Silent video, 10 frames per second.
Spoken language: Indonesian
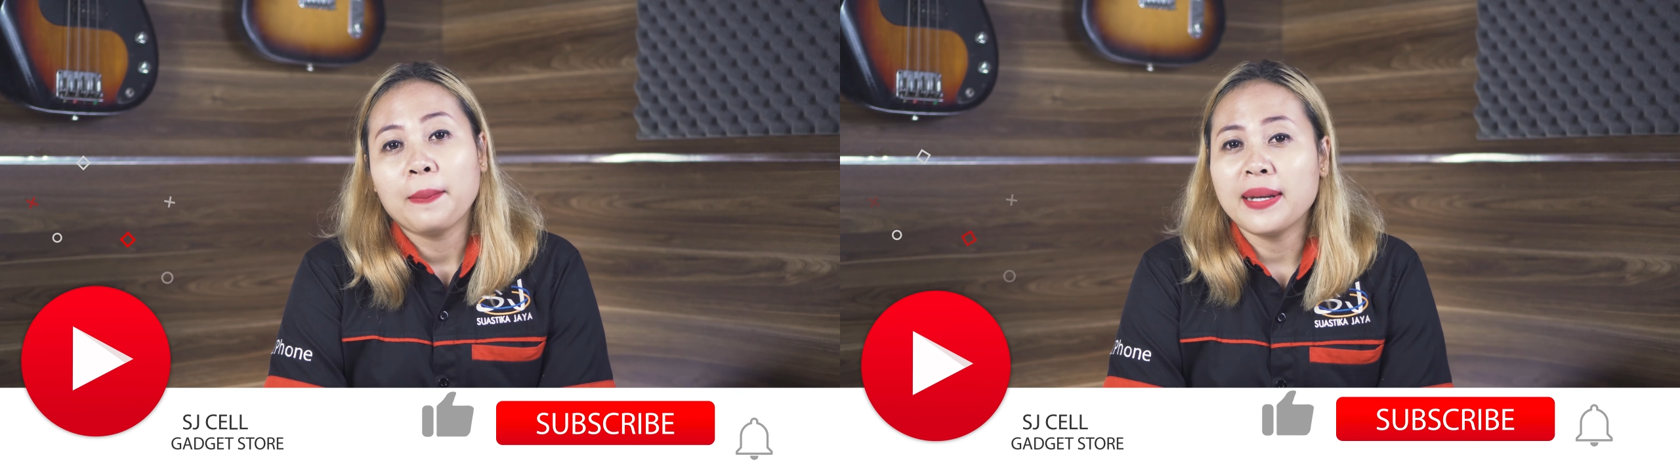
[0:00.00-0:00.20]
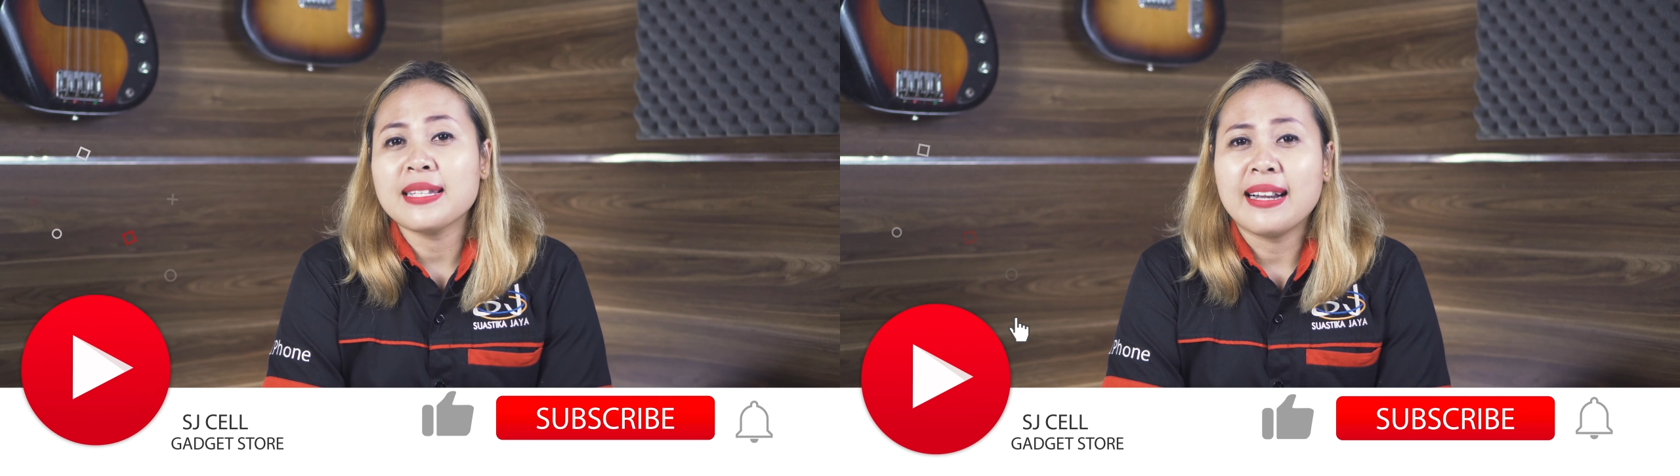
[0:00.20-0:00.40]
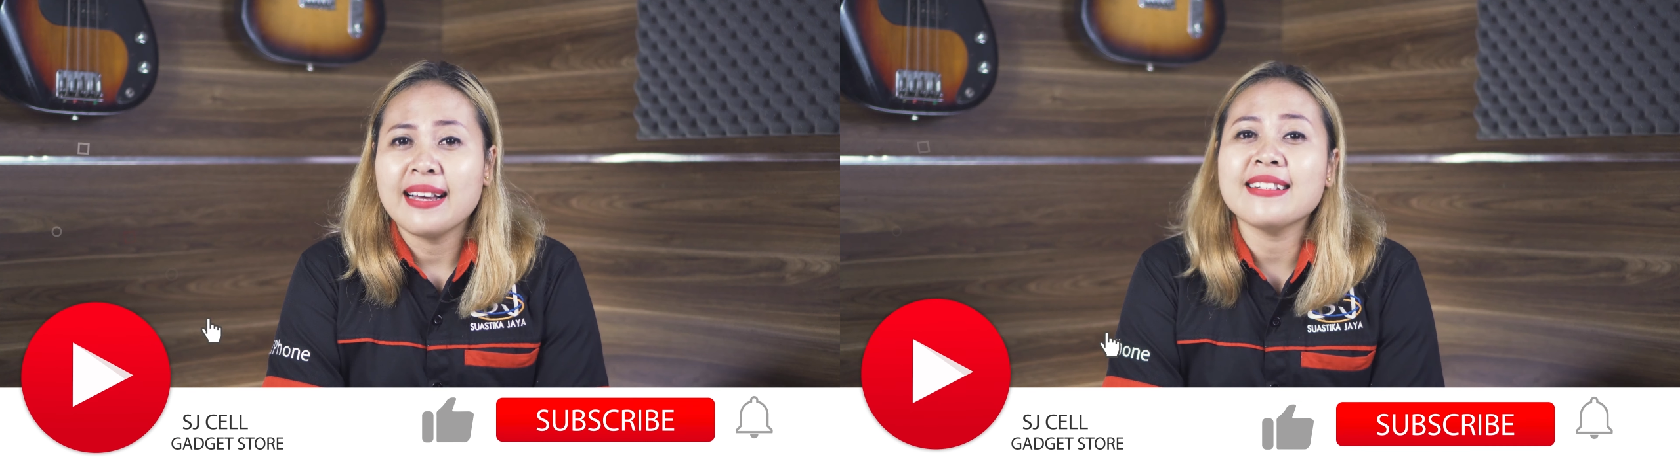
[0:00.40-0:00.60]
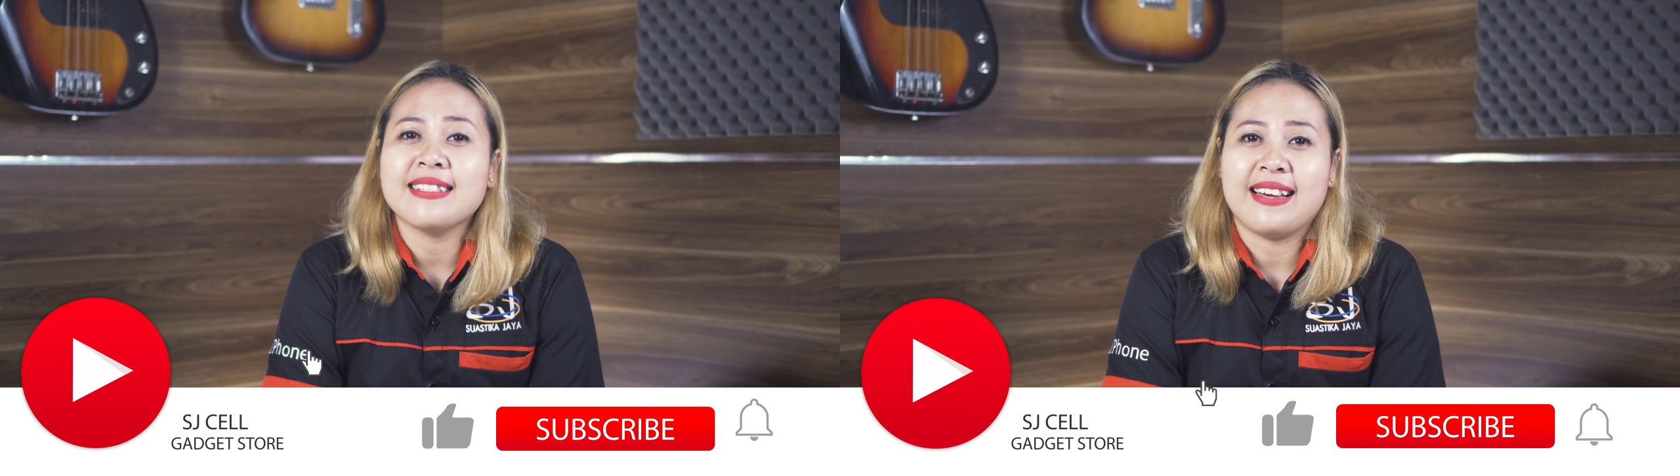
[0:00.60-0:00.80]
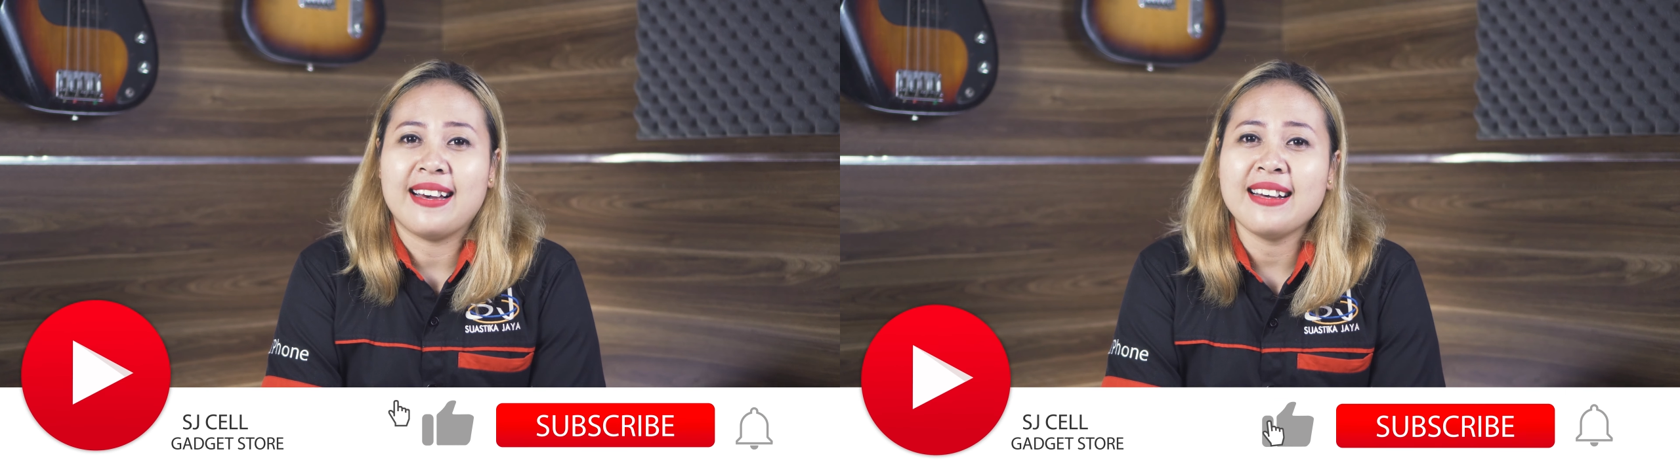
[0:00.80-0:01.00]

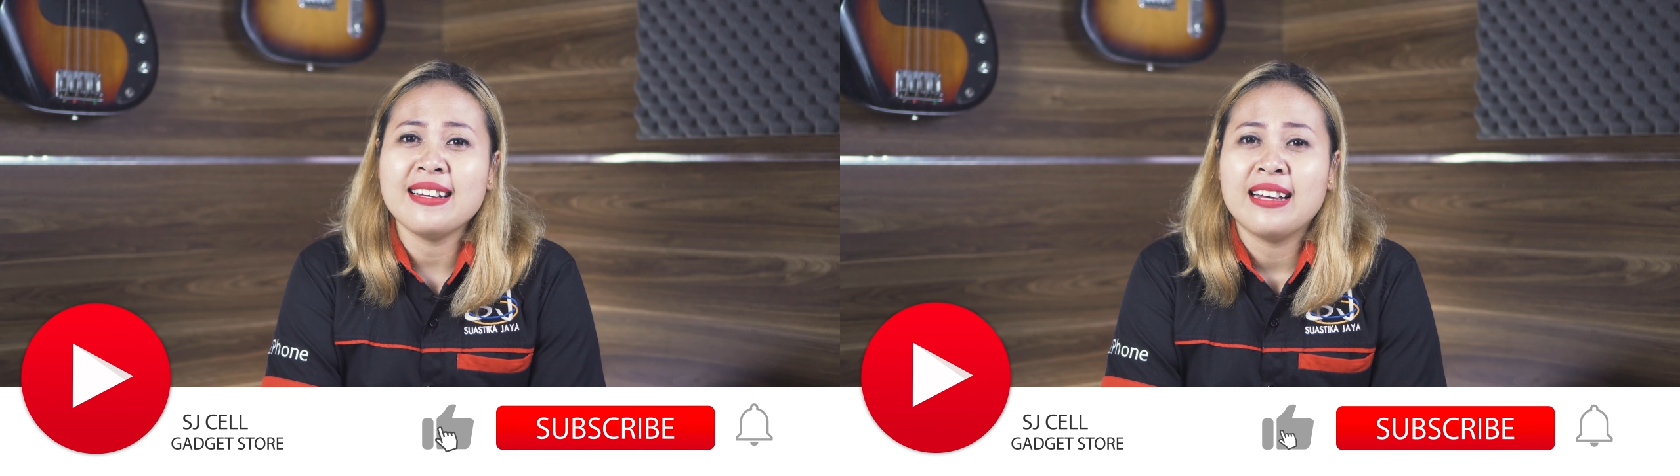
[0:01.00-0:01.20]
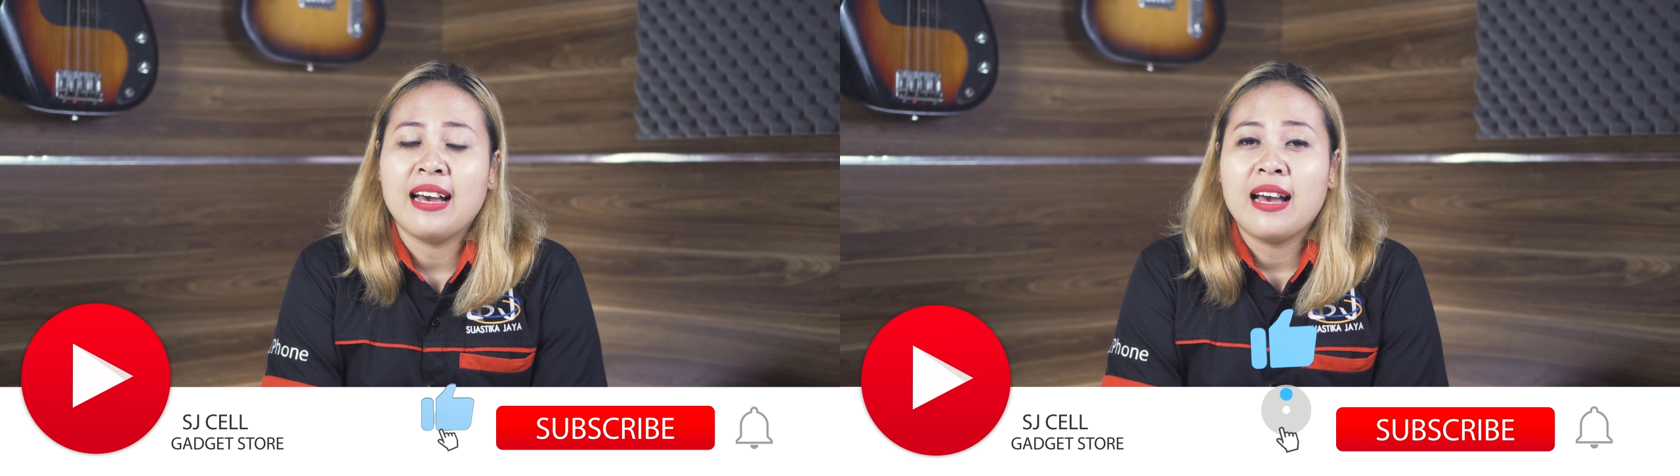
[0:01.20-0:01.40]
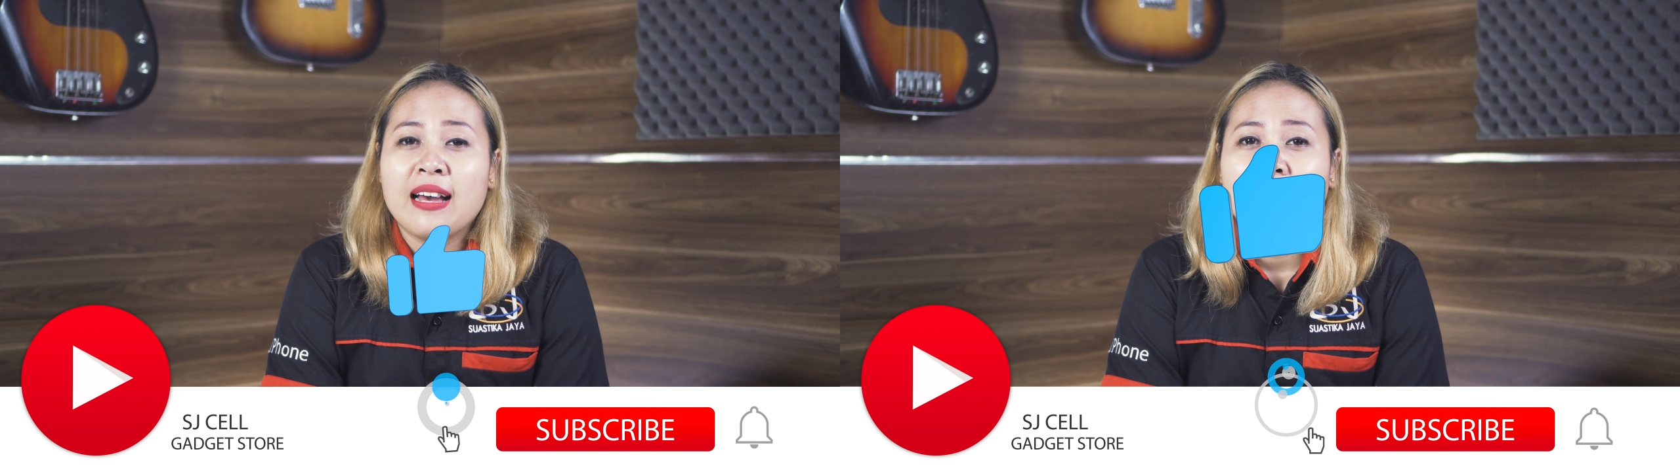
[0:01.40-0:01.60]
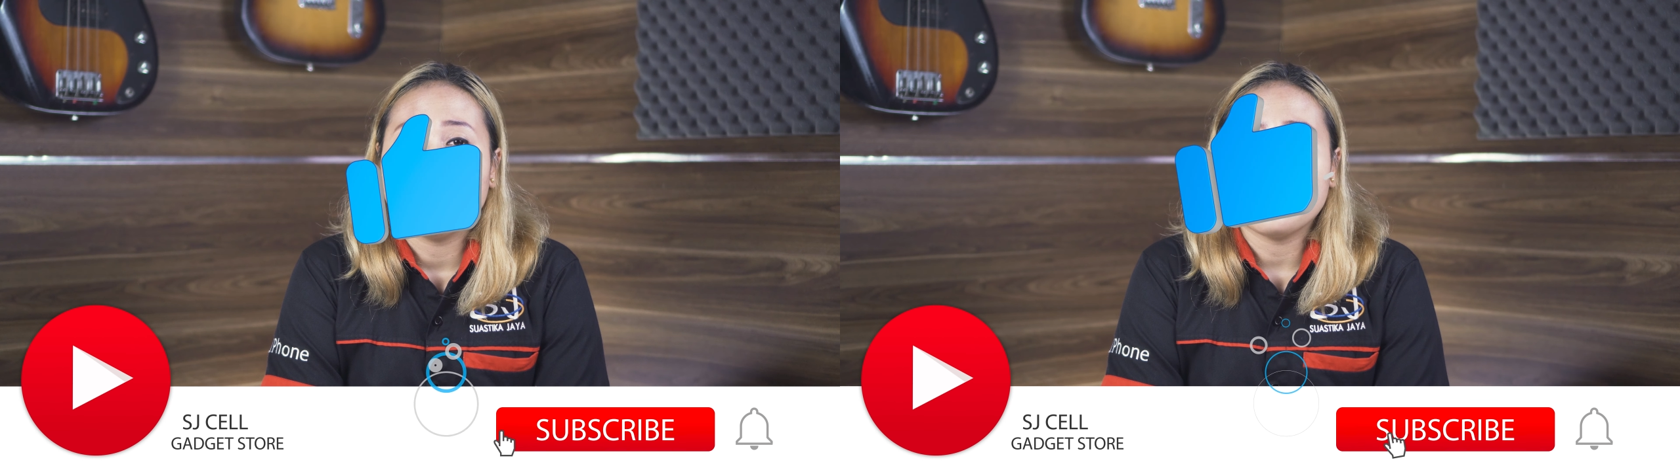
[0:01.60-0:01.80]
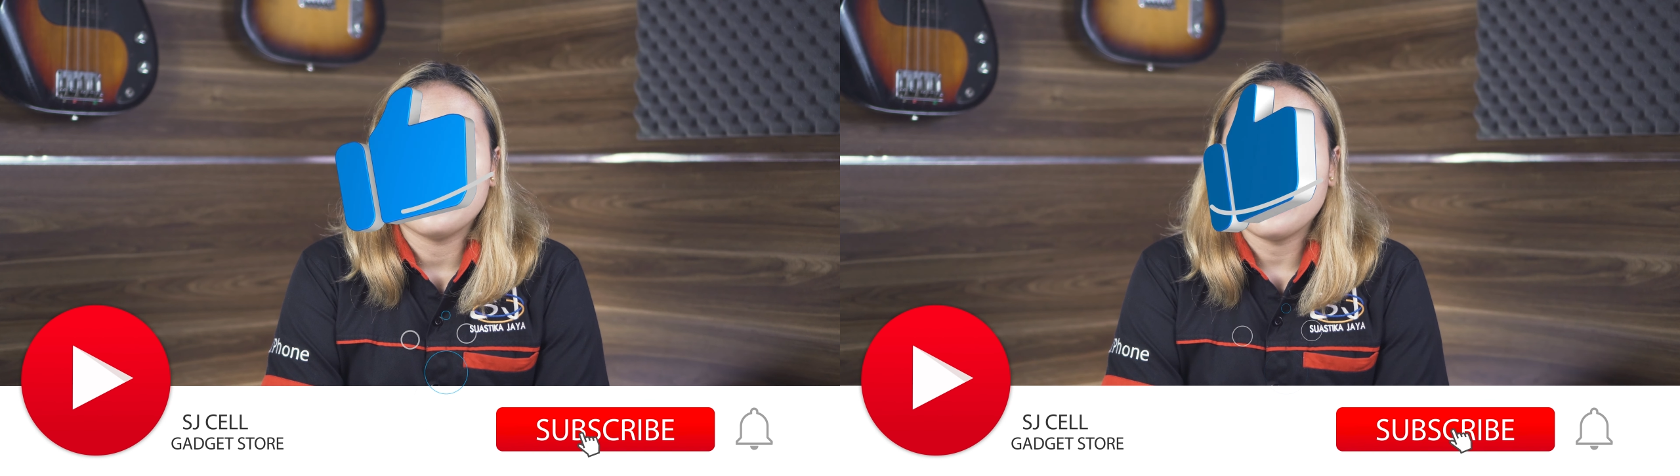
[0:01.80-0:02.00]
Masalahnya,
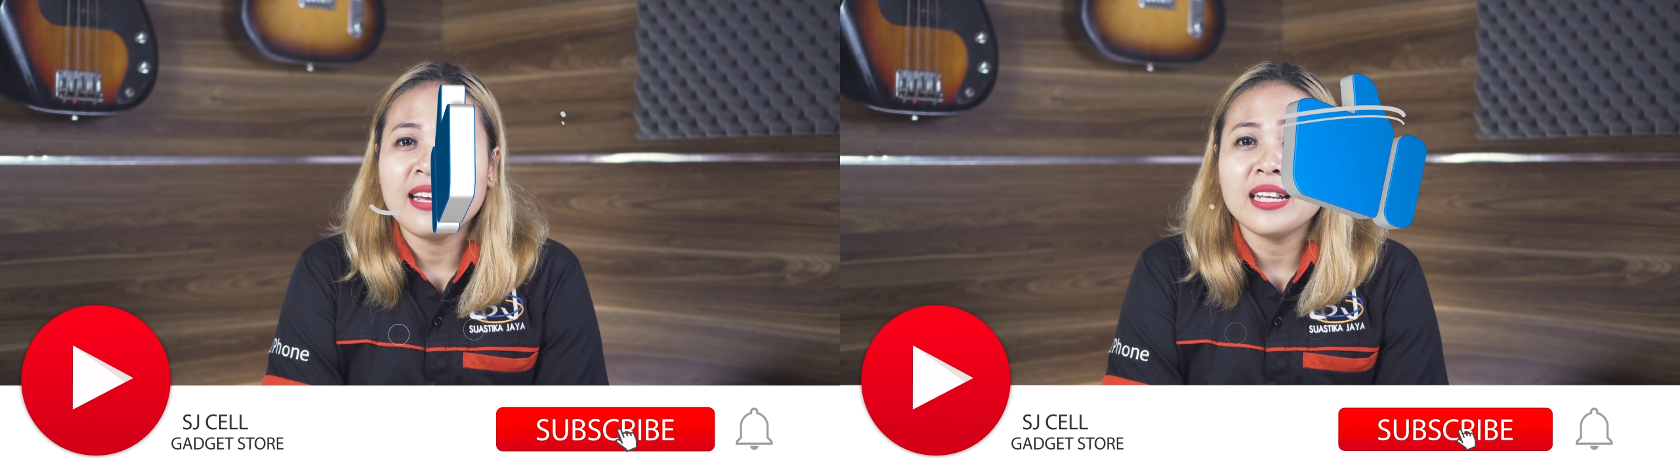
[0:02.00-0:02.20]
ketika